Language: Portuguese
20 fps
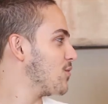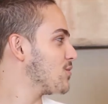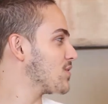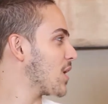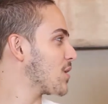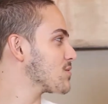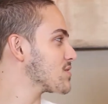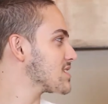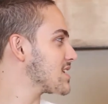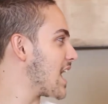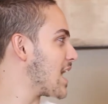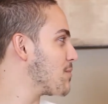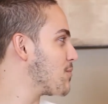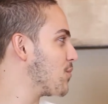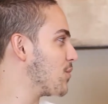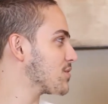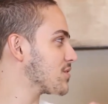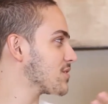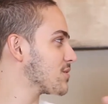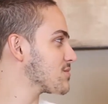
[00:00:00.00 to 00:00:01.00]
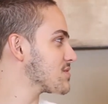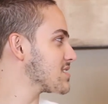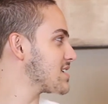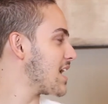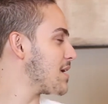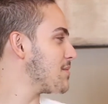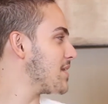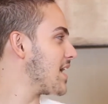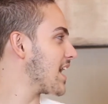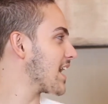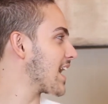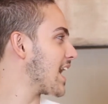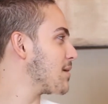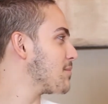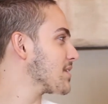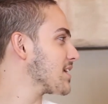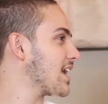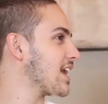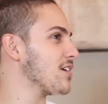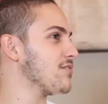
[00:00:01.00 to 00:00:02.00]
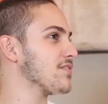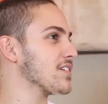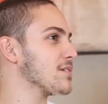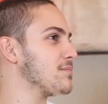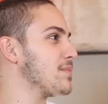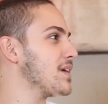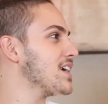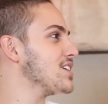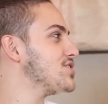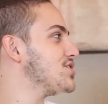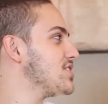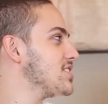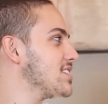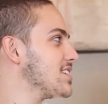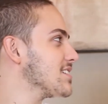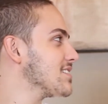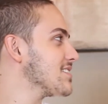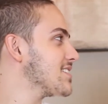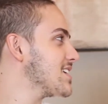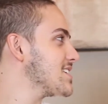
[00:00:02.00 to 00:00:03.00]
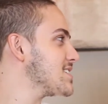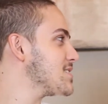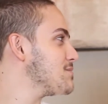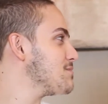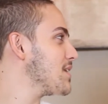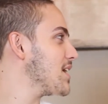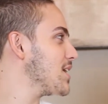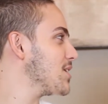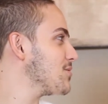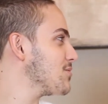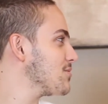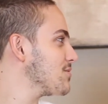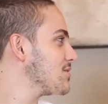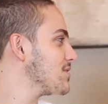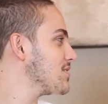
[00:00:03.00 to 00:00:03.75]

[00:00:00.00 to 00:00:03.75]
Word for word: Um não sabe, o outro não sabe e acaba que ela fica perdida nesse meio.